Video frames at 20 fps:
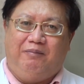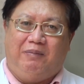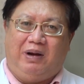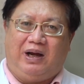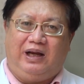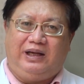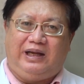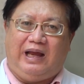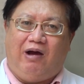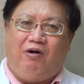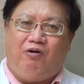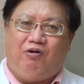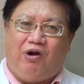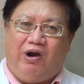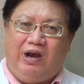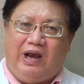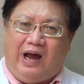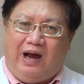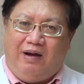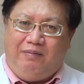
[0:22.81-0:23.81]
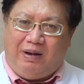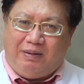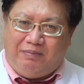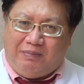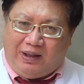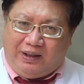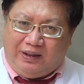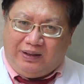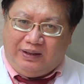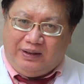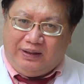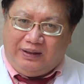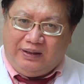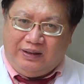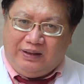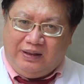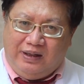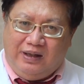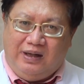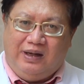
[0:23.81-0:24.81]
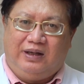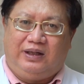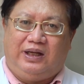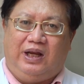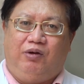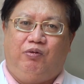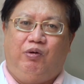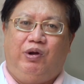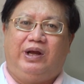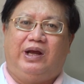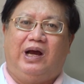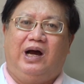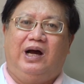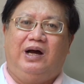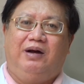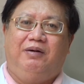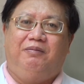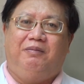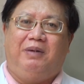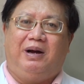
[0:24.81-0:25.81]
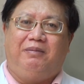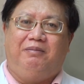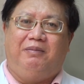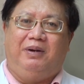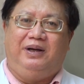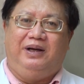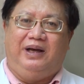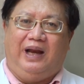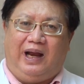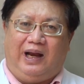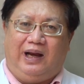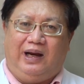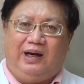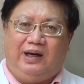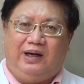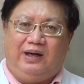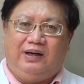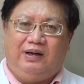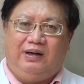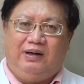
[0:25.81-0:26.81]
mà các cháu có lỡ mắc bệnh thì nguy cơ mắc bệnh nặng,